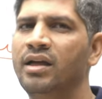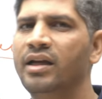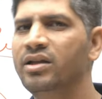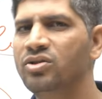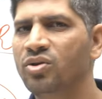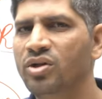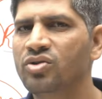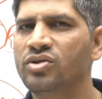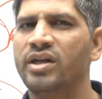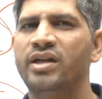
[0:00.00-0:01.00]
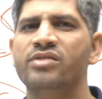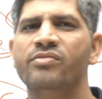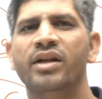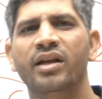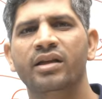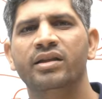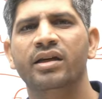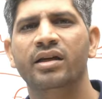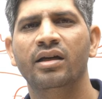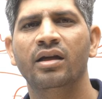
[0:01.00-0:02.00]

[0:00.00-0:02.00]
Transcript: लेकिन छोटी सोसाइटीज में नहीं लिखते हैं